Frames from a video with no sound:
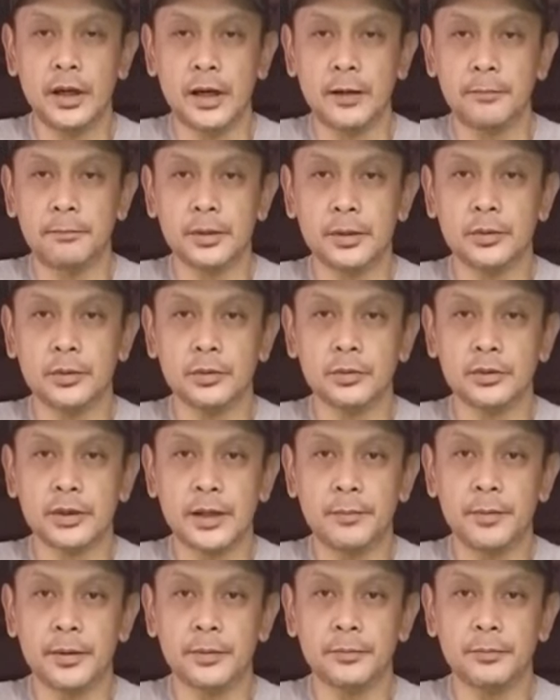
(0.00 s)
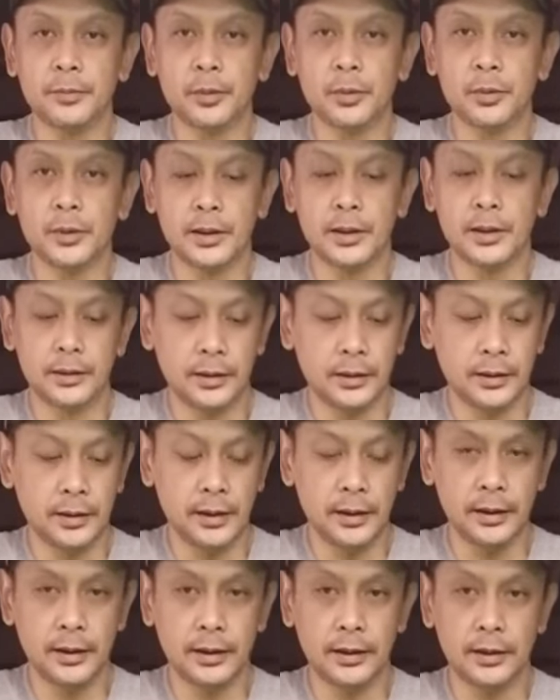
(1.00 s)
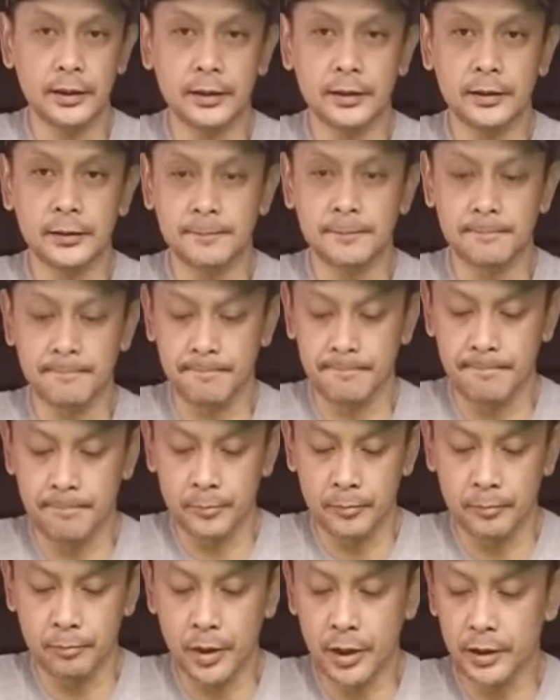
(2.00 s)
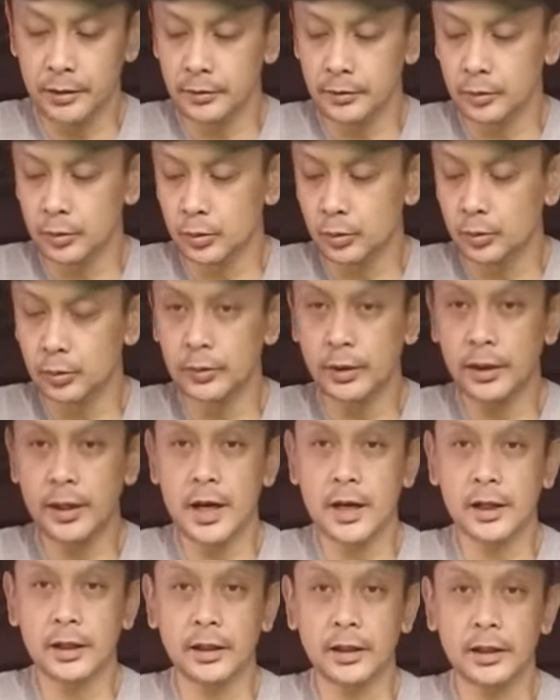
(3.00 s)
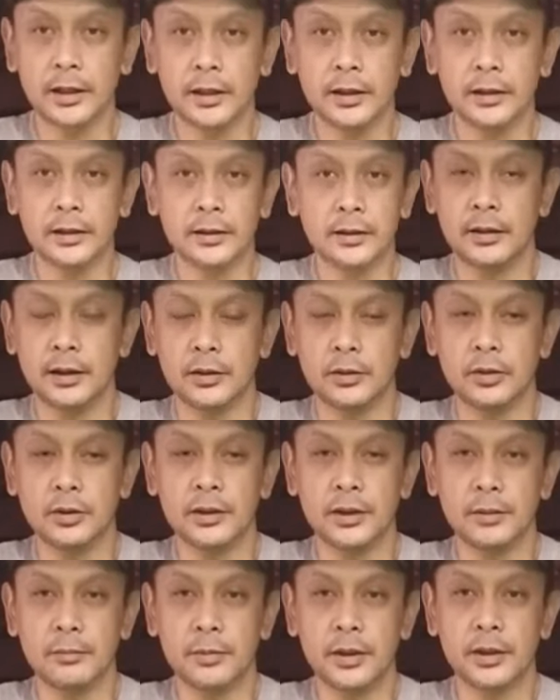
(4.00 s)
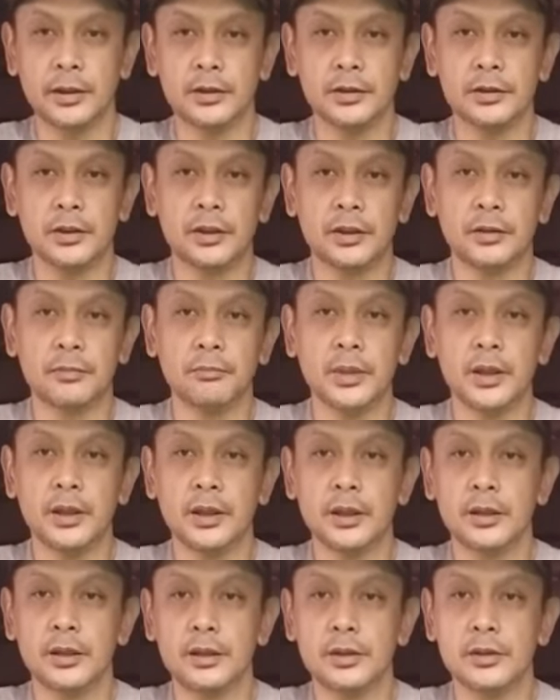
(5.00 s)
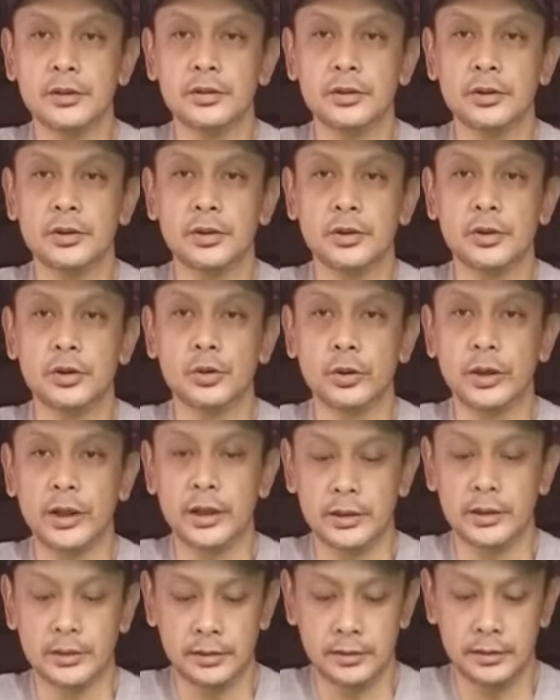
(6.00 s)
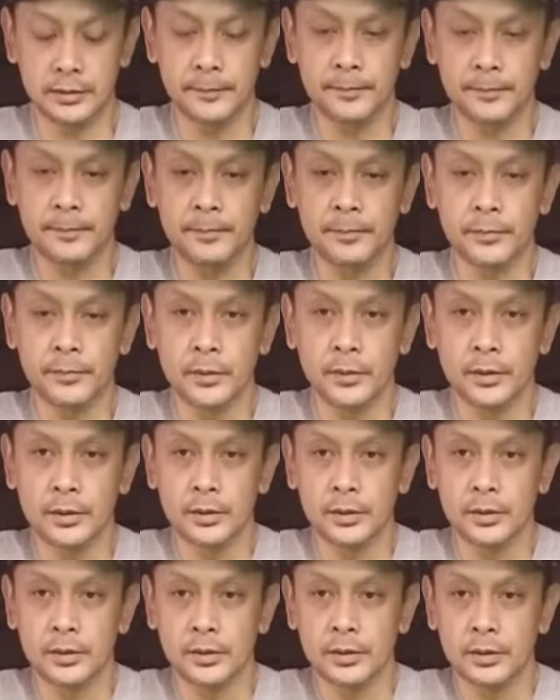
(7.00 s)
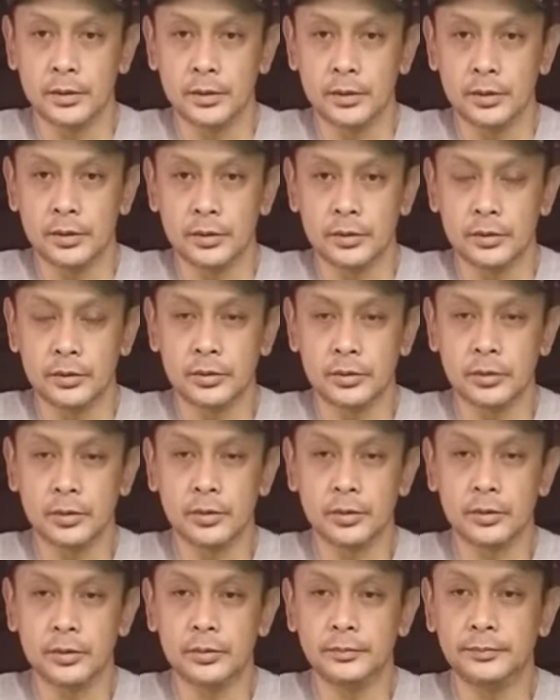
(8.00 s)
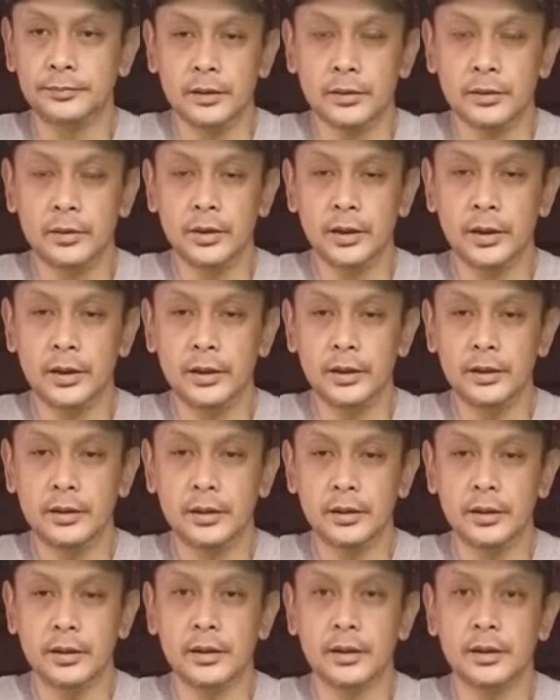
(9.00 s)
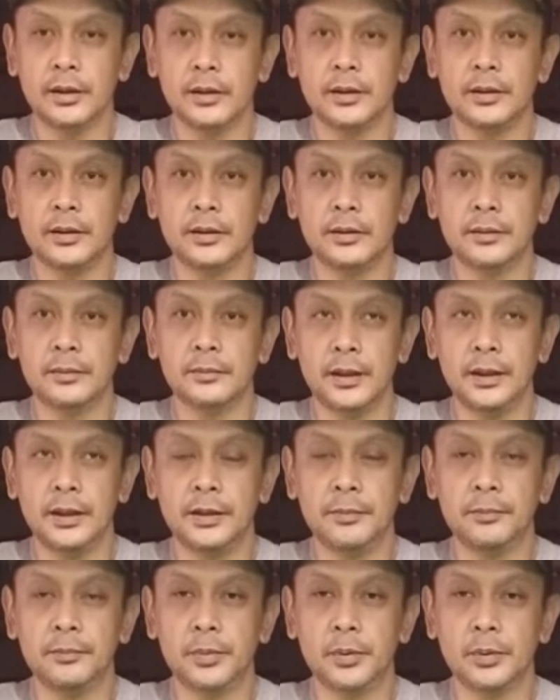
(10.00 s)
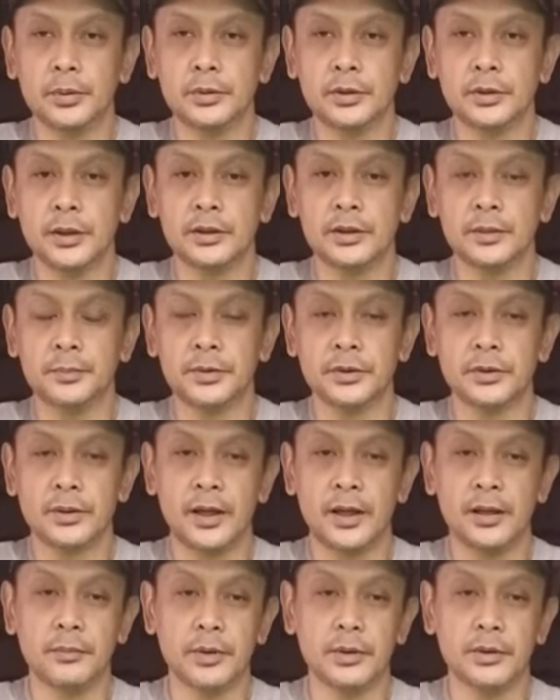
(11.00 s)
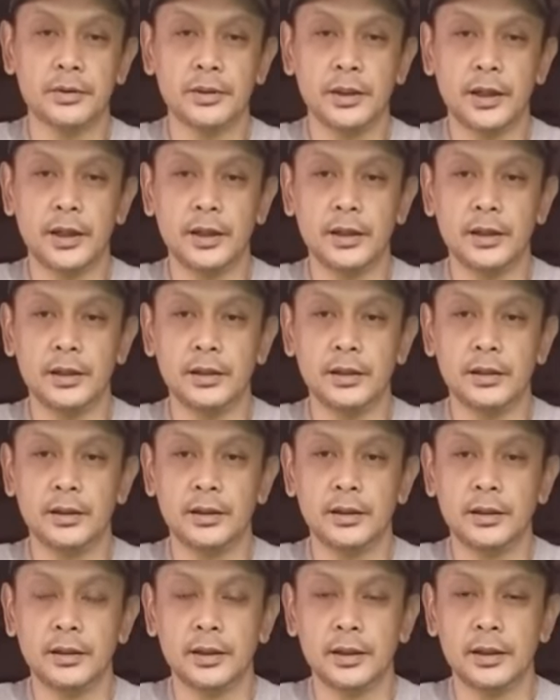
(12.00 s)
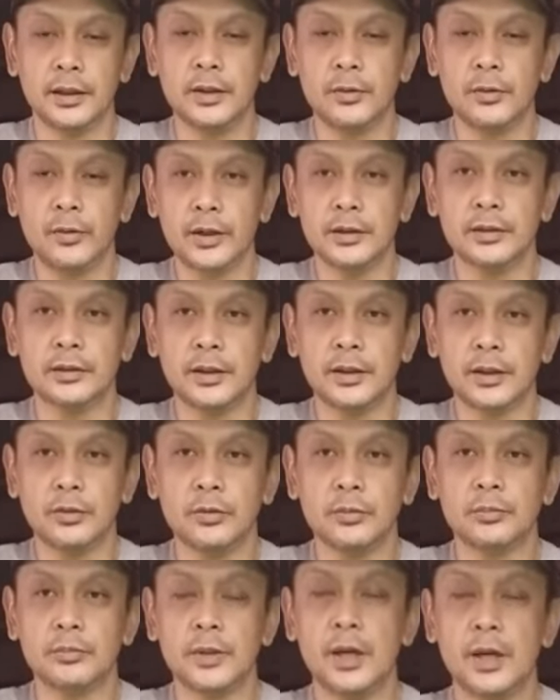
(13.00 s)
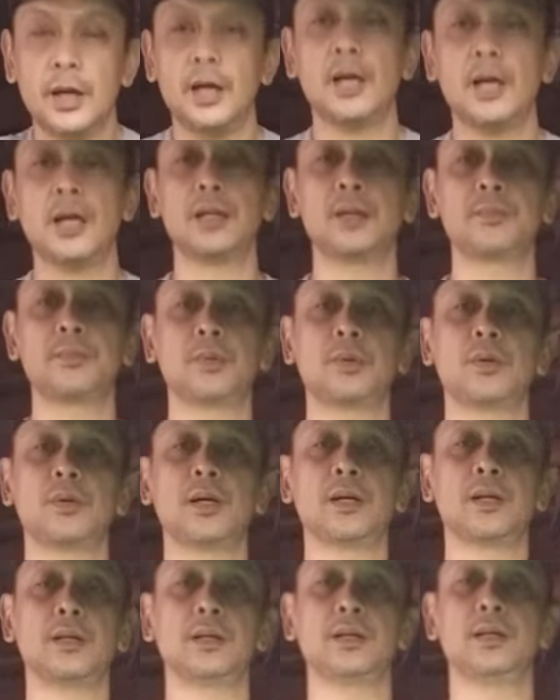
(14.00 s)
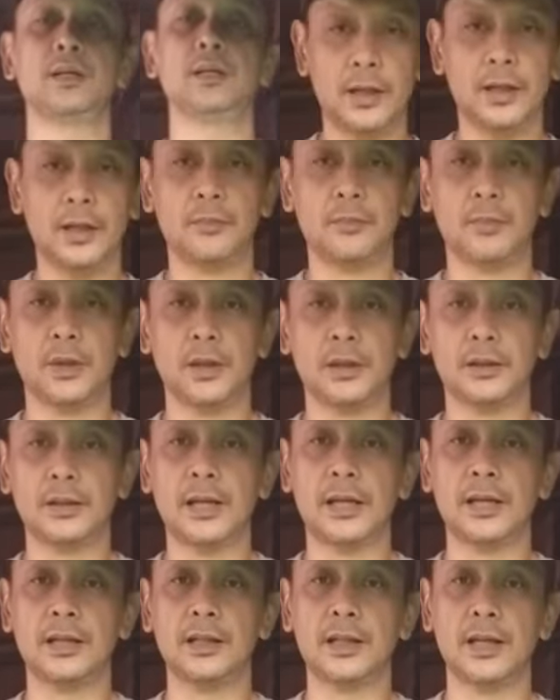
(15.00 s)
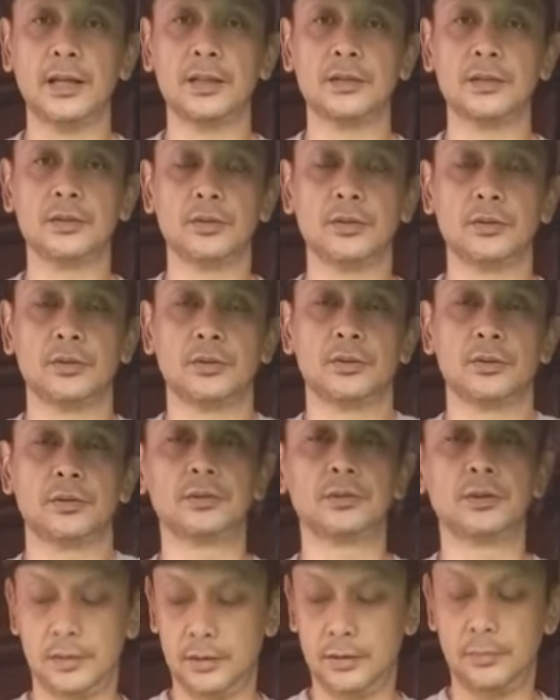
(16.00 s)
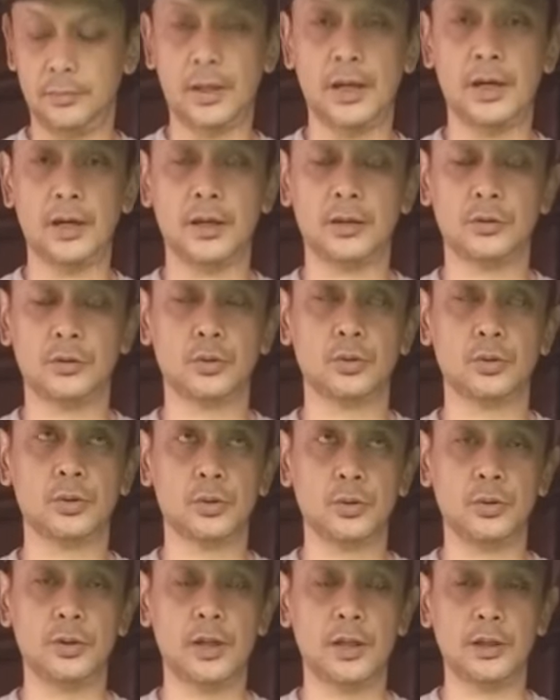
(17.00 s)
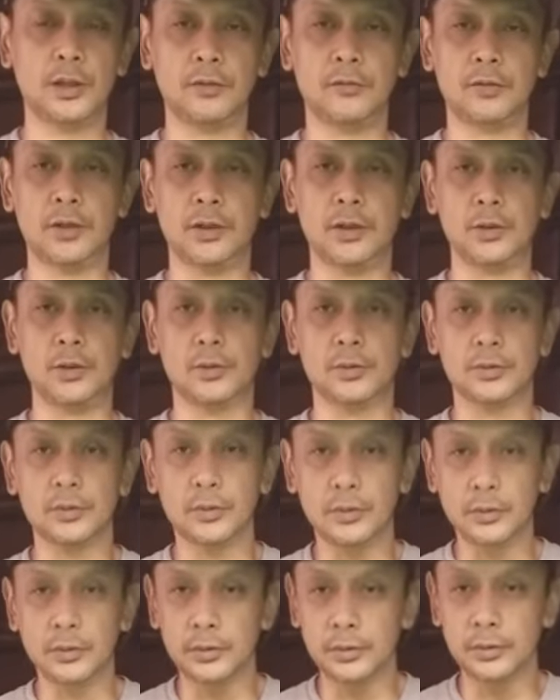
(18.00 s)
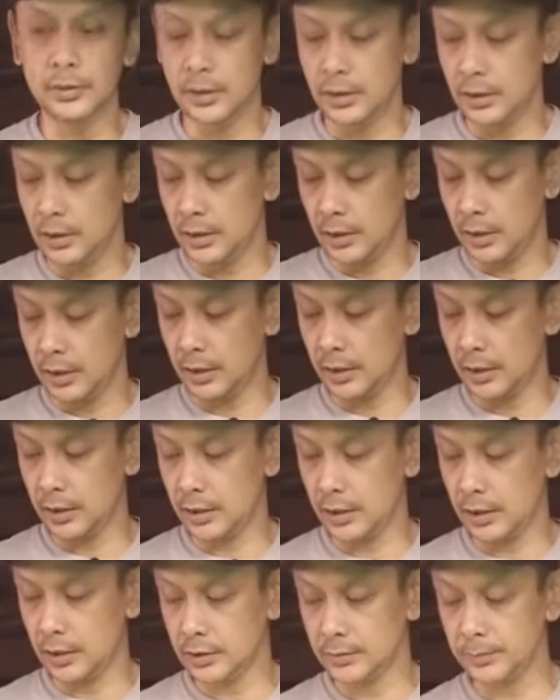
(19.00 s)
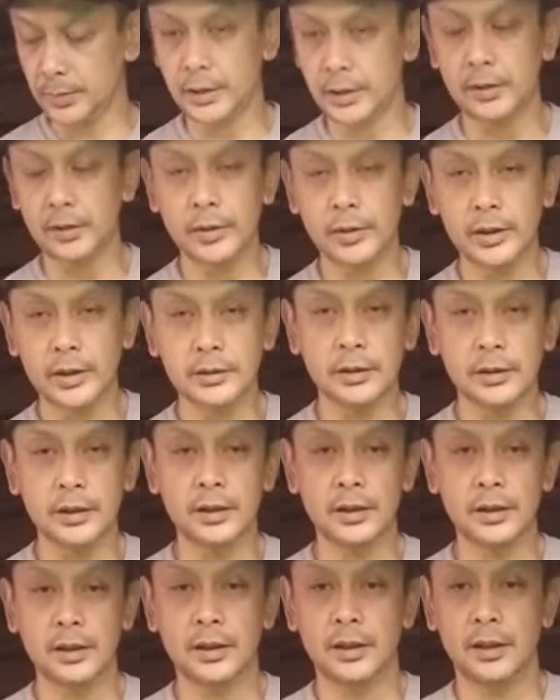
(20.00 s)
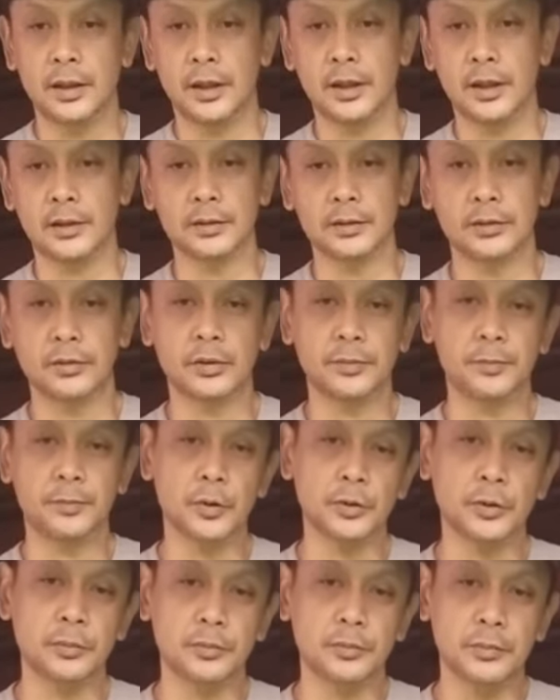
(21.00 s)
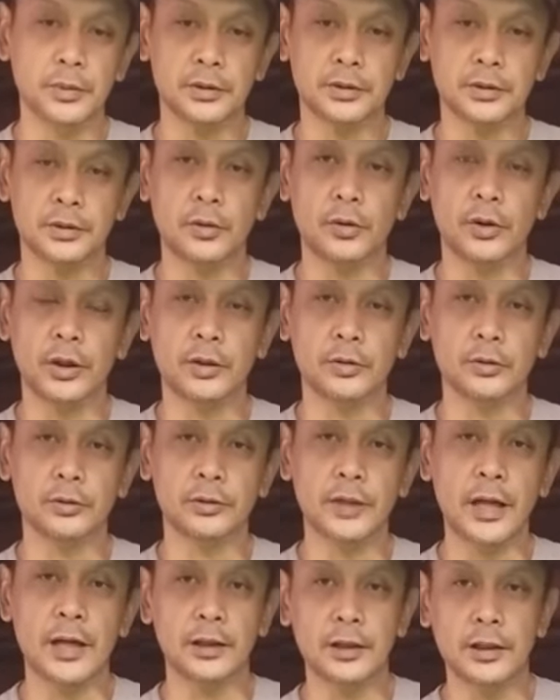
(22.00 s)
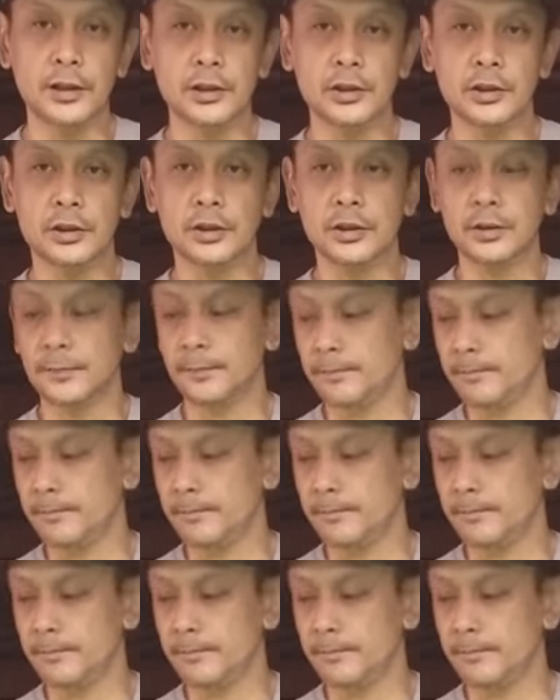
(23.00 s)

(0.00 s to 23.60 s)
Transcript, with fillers: ang pag-uusapan po natin ay part 2 ng aking ano naman ng isang beginner's Q-case. So, today, uh, ilan po sa subscribers ay nag-request na kung aari po ay, ay maging tagalize yung mga susunod nating video. So, uh, as per request, uh, siguro po mas okay kung taglish